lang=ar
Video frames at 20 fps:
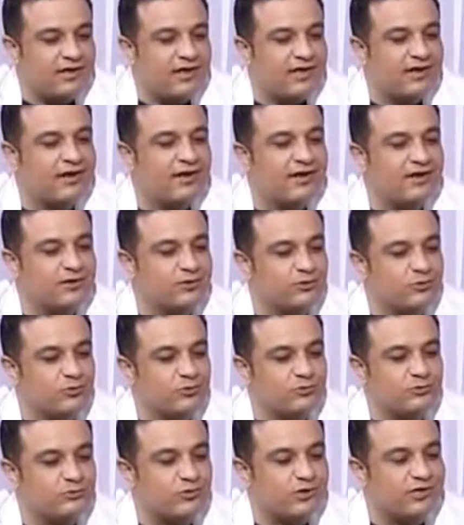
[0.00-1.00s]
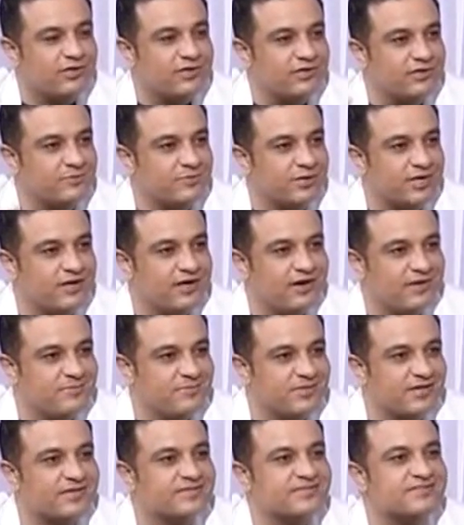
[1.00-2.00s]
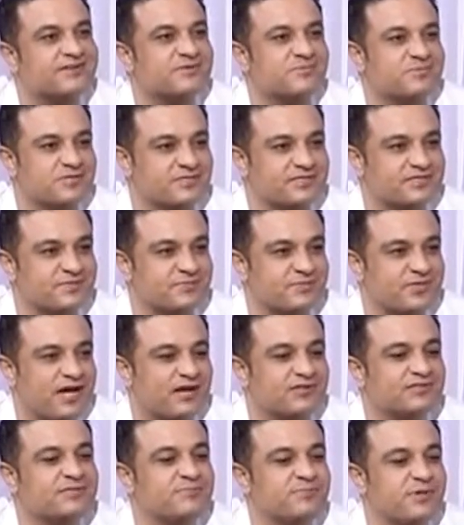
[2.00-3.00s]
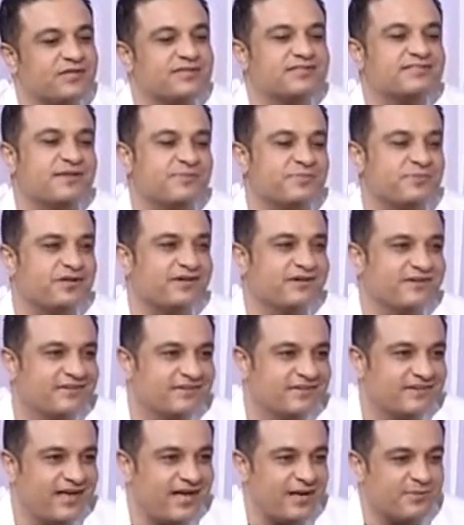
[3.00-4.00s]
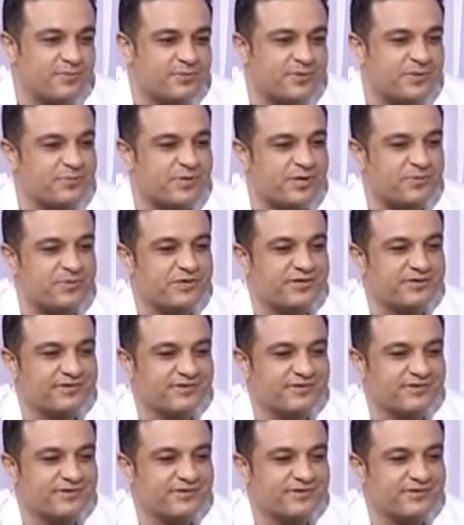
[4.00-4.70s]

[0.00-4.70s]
الله ارجع للي قلته قليلا من كلام لكثير من الاستمتاع عايزين بقى نستمتع أكيد. حابب تبدا بايه؟